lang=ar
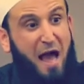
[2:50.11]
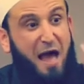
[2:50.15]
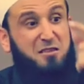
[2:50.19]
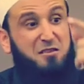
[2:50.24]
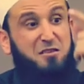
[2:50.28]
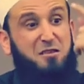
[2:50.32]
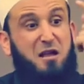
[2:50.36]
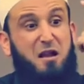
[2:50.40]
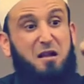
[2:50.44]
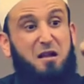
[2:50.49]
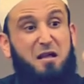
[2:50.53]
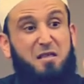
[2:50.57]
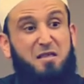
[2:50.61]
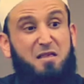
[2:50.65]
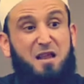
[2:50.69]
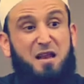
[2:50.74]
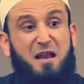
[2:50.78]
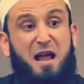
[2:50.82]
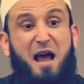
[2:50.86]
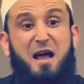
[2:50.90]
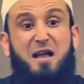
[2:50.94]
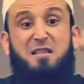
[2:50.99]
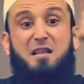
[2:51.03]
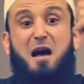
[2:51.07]
حتى
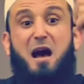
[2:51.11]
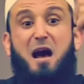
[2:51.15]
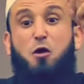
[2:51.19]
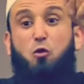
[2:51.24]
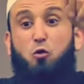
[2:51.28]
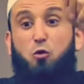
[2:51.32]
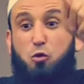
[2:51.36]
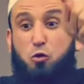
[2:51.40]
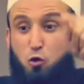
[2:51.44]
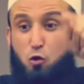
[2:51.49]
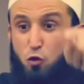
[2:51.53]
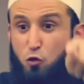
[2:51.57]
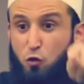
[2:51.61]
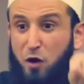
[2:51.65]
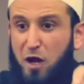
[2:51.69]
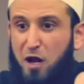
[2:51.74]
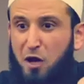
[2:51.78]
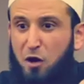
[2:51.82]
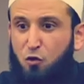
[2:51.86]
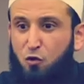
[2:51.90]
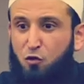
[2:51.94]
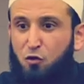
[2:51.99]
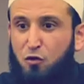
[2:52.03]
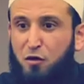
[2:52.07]
الذين أداروا
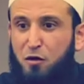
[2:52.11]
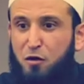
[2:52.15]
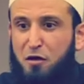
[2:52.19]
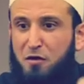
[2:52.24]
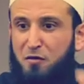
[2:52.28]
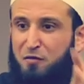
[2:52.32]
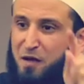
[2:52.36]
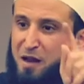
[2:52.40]
الظهور له